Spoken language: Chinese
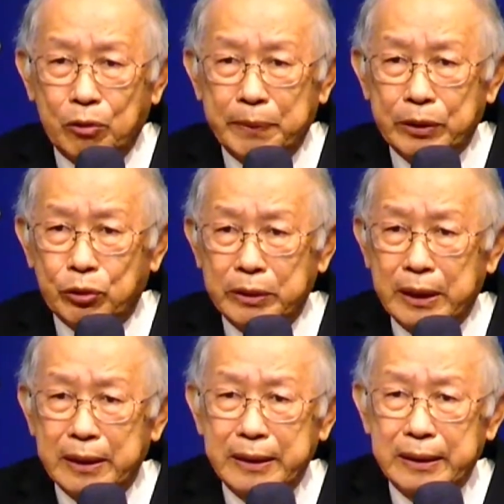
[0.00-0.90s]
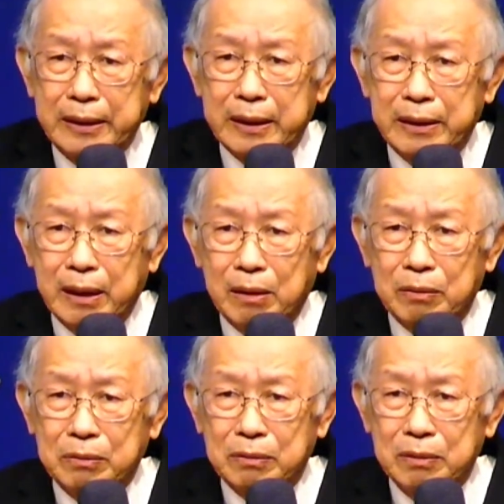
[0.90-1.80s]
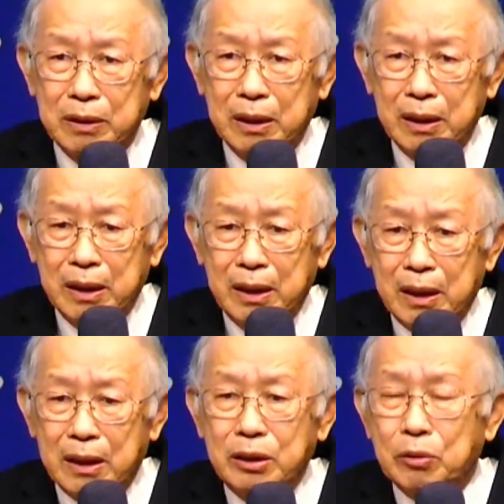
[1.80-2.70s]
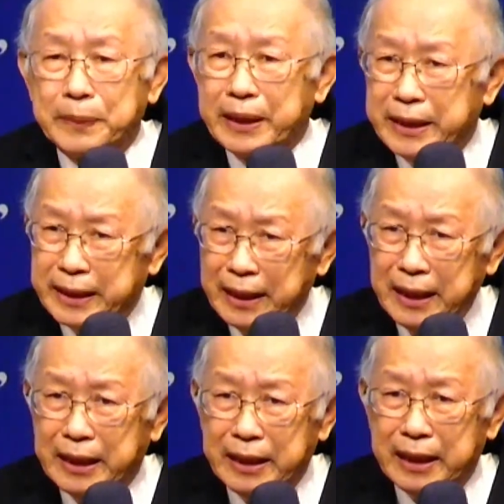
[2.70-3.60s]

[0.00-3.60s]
我们走成圣的道路。可是我们的身体